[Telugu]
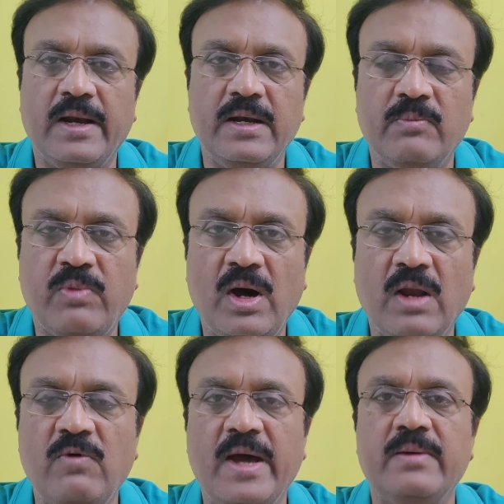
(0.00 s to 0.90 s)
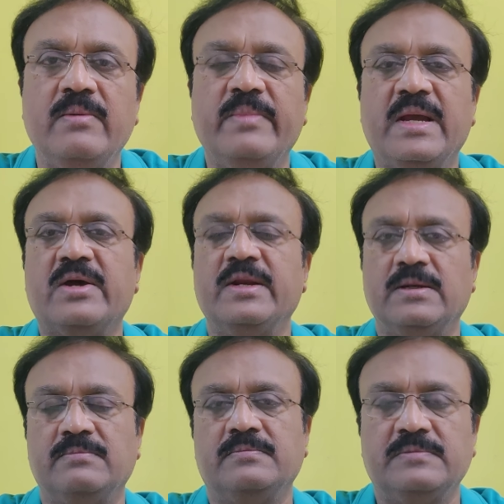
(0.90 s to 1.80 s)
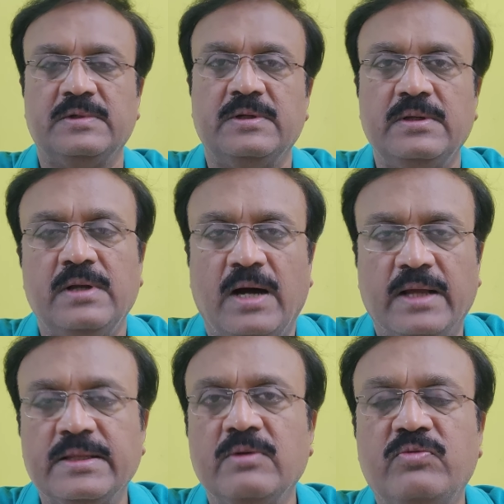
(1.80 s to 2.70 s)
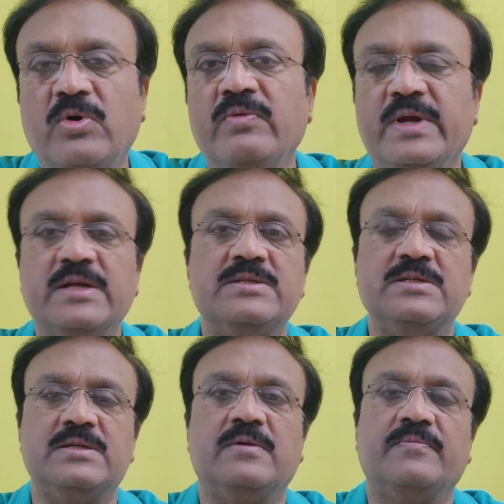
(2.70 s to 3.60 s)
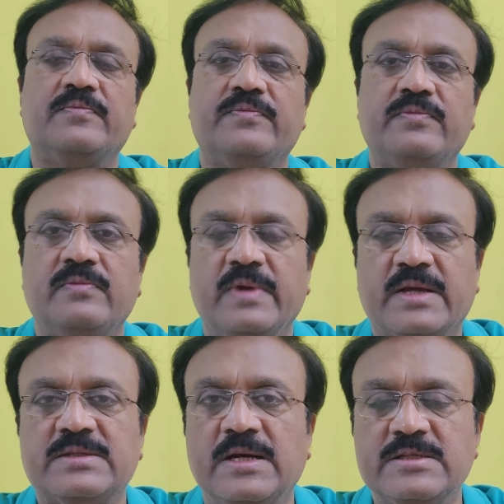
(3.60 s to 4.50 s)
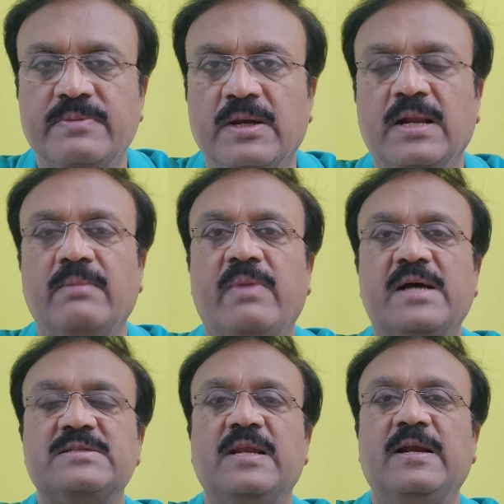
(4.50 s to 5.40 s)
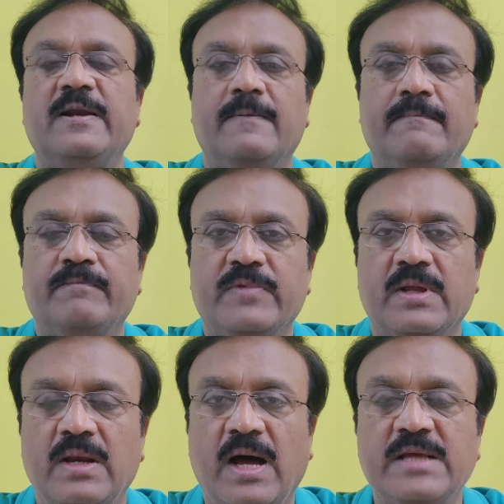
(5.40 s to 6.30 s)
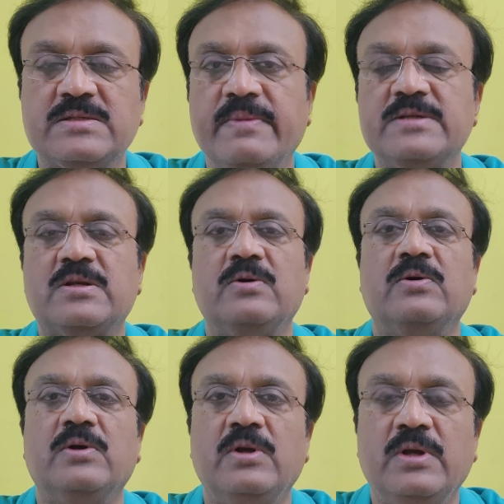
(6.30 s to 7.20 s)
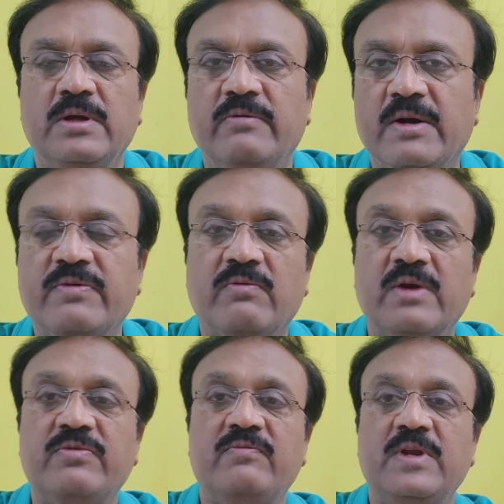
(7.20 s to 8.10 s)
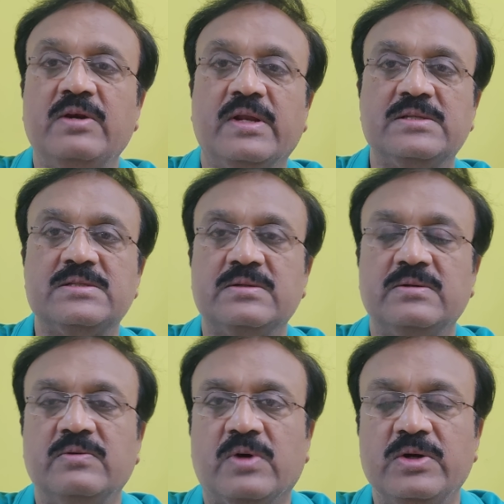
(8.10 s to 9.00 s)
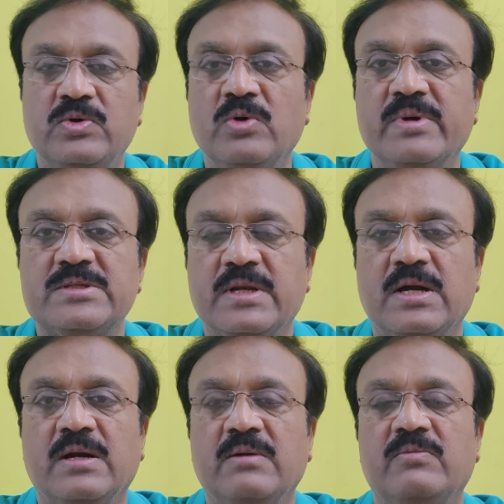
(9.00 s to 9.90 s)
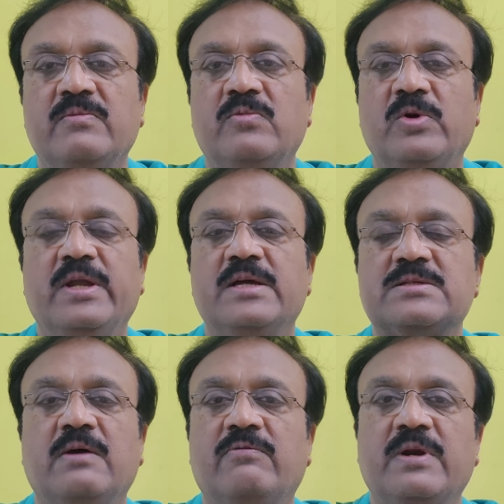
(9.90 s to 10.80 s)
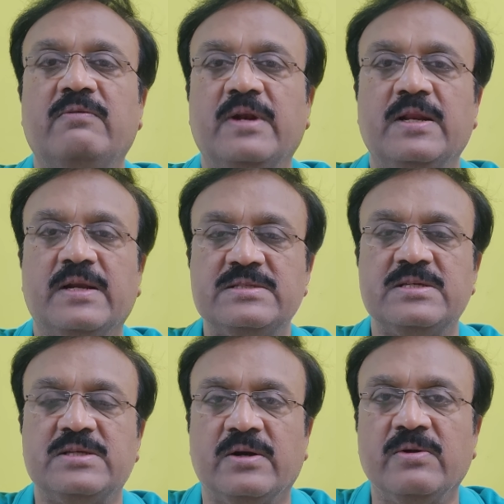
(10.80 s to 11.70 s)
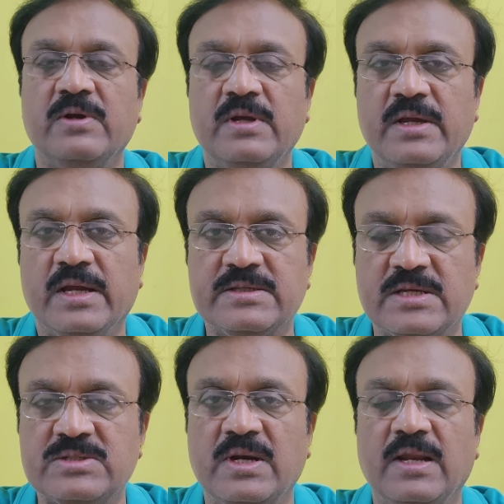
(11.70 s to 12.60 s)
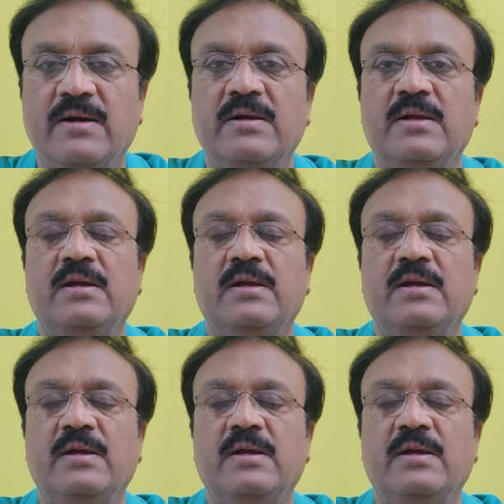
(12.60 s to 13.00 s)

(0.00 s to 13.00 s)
అండ్ పాల్ వ్యాన్ మేకరన్ అతను ఫోర్ వికెట్స్ తీశాడు ఎక్సలెంట్ స్పెల్ అలాగే బాస్ డెలీడా లాస్ట్ మ్యాచ్లో ఈ ఫర్ వన్ ఫిఫ్టీన్ రన్స్ ఒక డ్యూబెస్ రికార్డ్ ఓడిఐస్లో ఎవరు ఇవ్వని రన్స్ ఇచ్చాడు ఎస్ ఆస్ట్రేలియా